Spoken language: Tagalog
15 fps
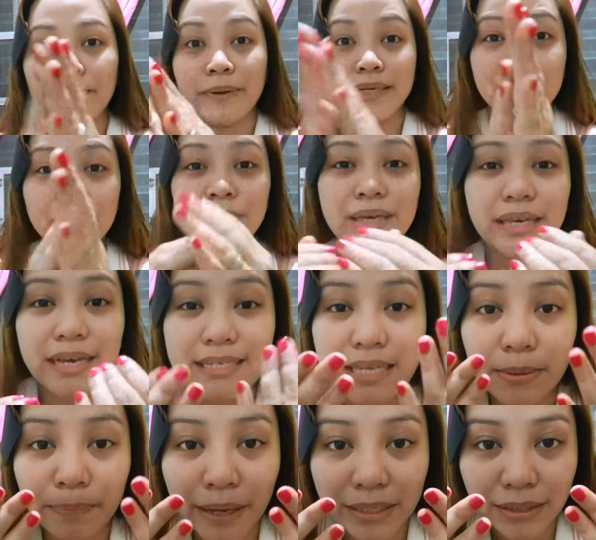By the way, guys,
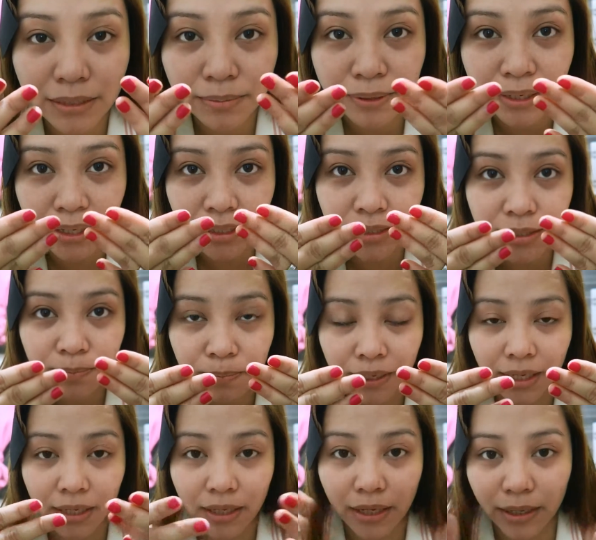I painted my nails
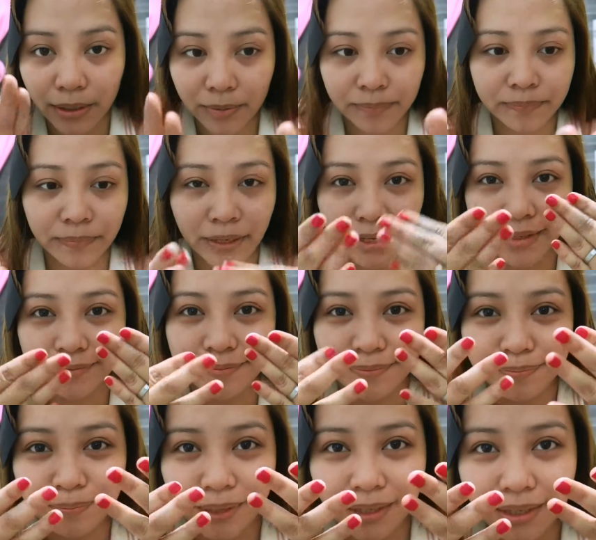pink and yan,
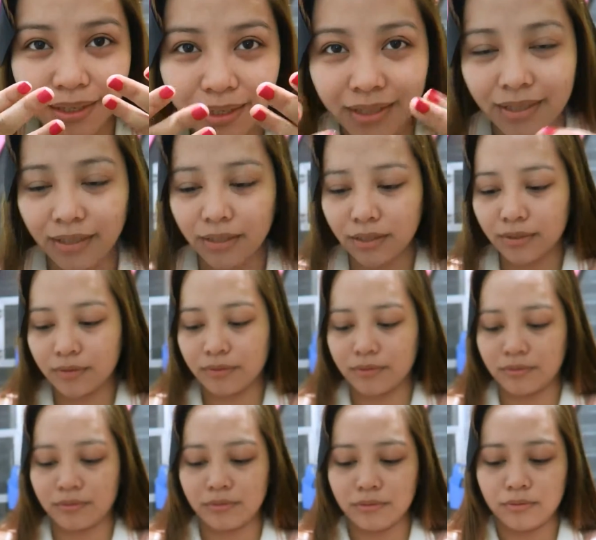pink.
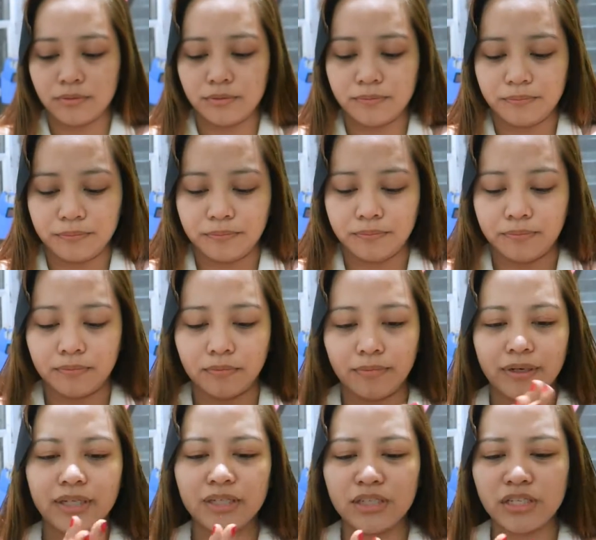
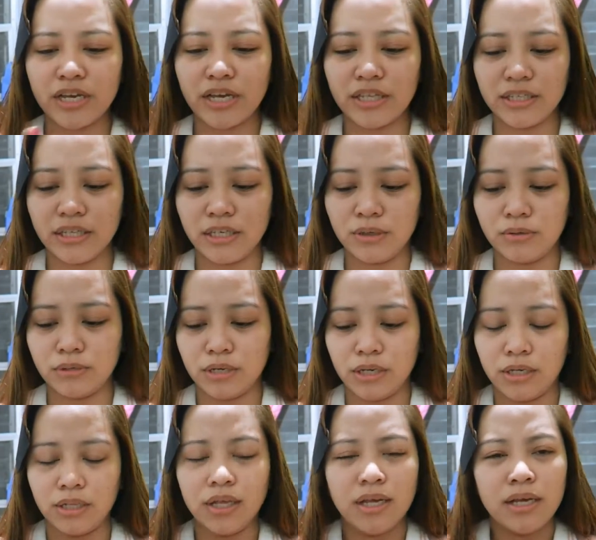Parang jelly yung
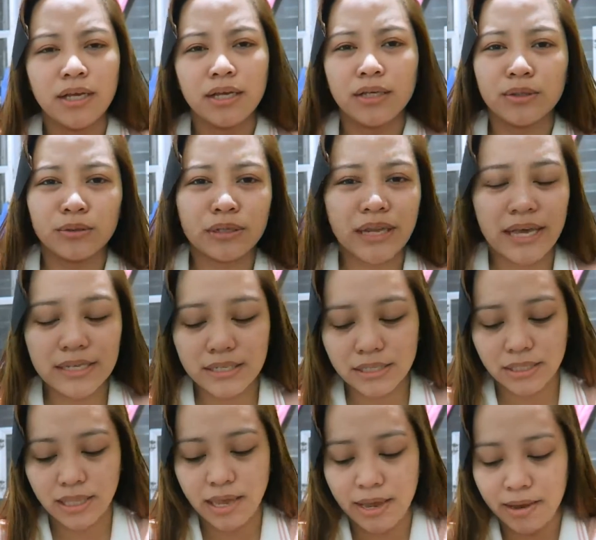nail. No last
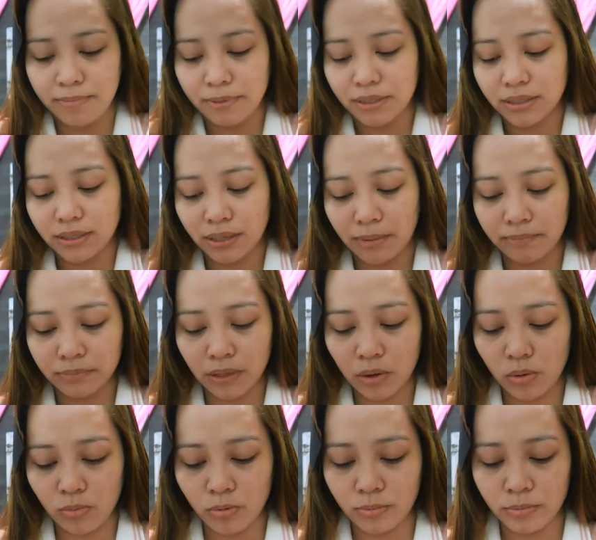time, natatempt ako